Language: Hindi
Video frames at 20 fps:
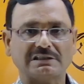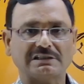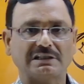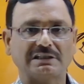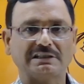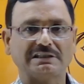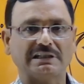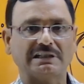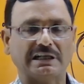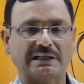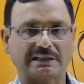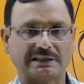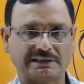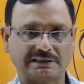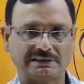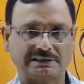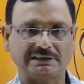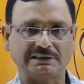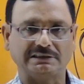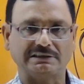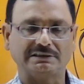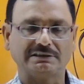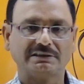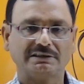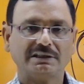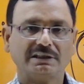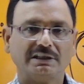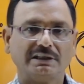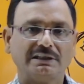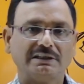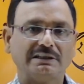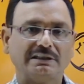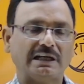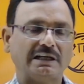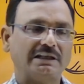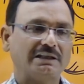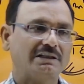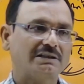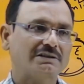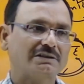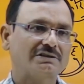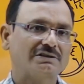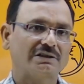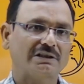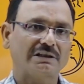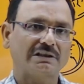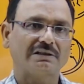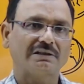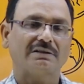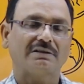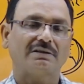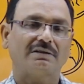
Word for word: चली आ रही थी यानी कि सिख